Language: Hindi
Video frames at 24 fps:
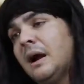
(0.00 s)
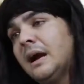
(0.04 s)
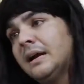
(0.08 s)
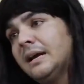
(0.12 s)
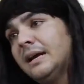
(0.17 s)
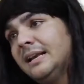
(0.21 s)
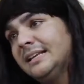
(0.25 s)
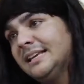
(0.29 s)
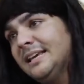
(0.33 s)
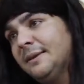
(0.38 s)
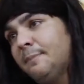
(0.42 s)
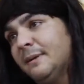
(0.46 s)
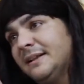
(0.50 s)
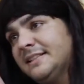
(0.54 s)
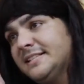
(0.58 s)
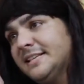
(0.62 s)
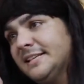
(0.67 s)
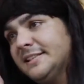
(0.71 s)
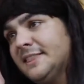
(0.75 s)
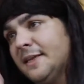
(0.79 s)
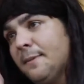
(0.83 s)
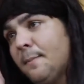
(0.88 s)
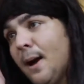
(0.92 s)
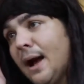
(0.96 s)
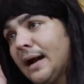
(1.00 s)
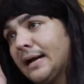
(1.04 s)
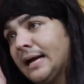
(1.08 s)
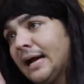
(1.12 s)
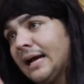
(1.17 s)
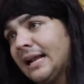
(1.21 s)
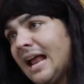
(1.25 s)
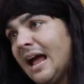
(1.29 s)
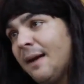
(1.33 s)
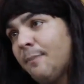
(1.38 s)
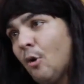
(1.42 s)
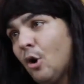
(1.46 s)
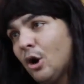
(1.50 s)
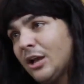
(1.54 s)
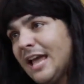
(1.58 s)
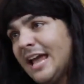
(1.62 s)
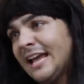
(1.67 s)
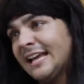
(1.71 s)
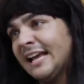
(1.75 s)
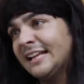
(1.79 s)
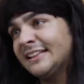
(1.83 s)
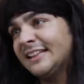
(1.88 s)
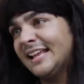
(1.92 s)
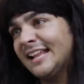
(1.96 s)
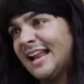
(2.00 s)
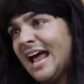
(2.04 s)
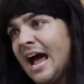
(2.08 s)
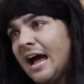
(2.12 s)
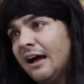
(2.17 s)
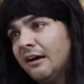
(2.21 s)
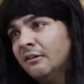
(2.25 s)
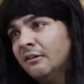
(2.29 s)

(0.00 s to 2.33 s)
पागल की बच्ची दिमाग खराब हो गया क्या तेरा